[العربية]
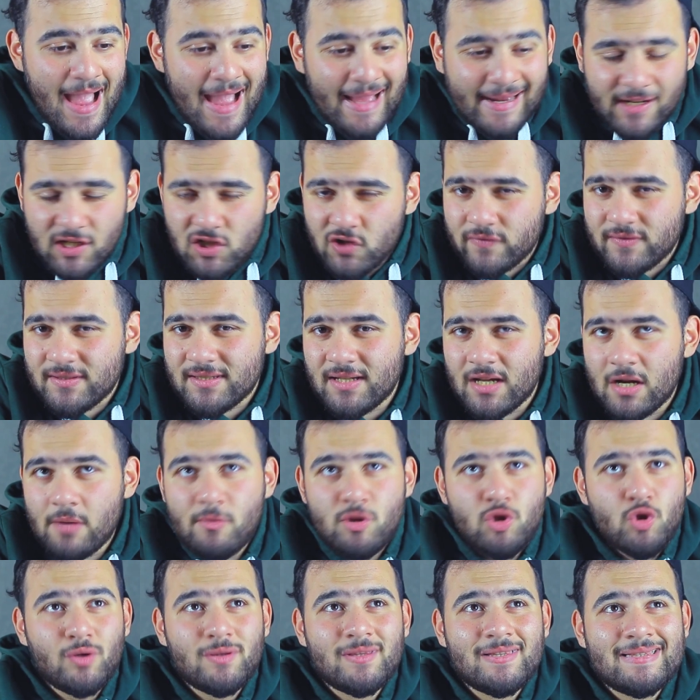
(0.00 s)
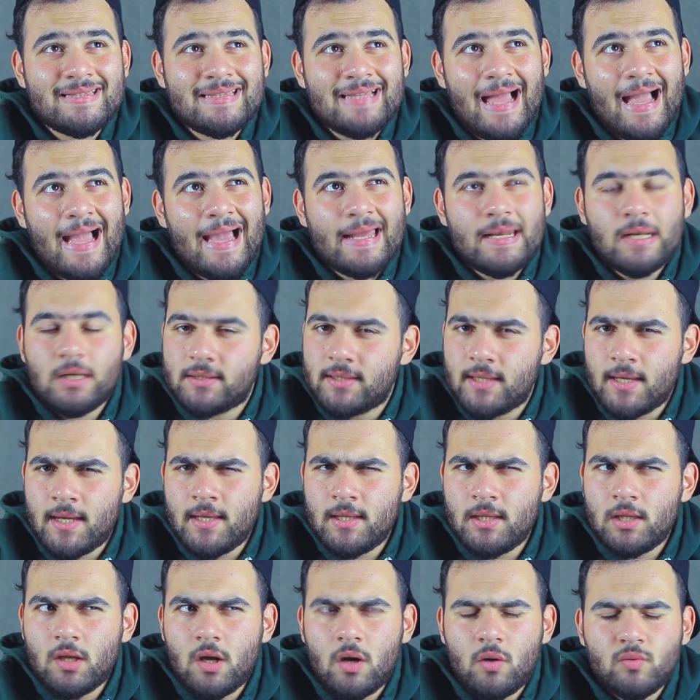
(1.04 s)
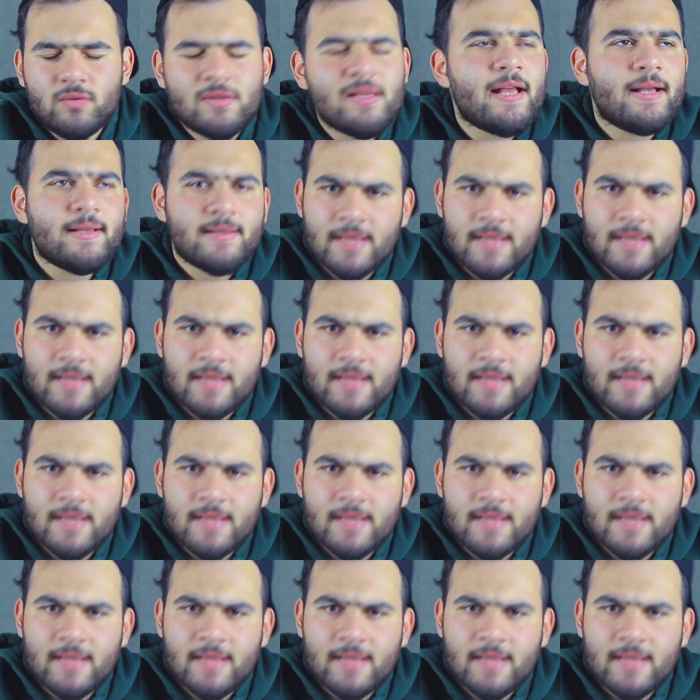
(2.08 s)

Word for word: انا شفت صار منه حلقتين او